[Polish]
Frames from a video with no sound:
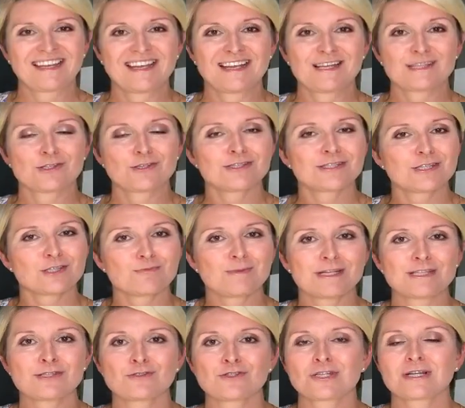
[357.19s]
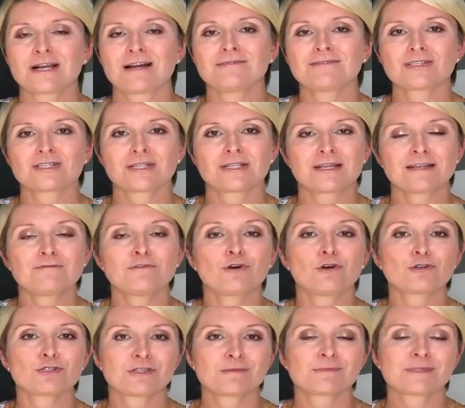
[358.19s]
Co jest też bardzo ciekawe, że Revo
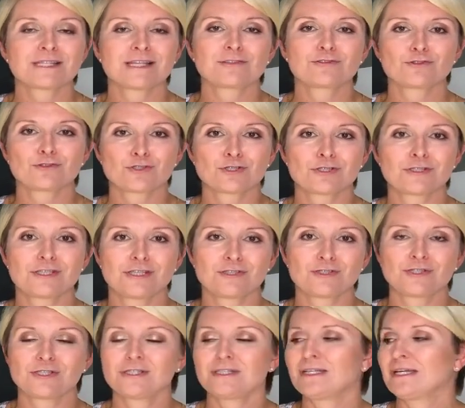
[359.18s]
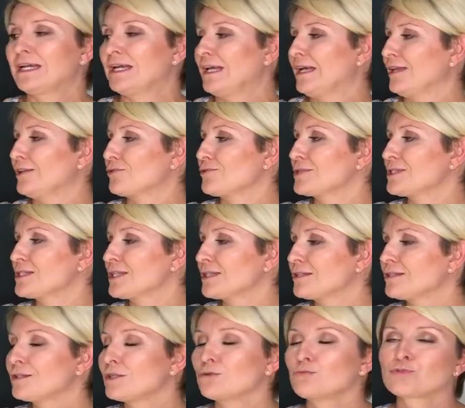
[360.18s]
830 to jest
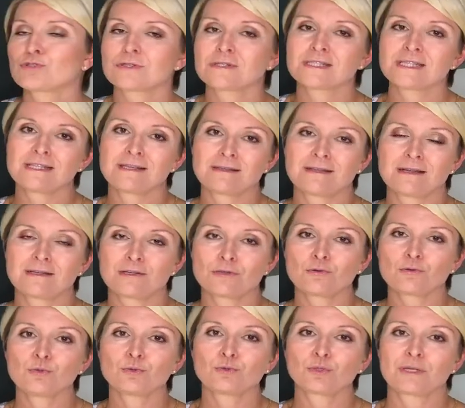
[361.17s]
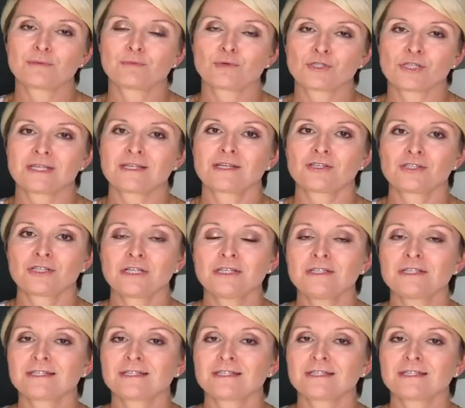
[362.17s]
jedyne urządzenie na rynku, które posiada silnik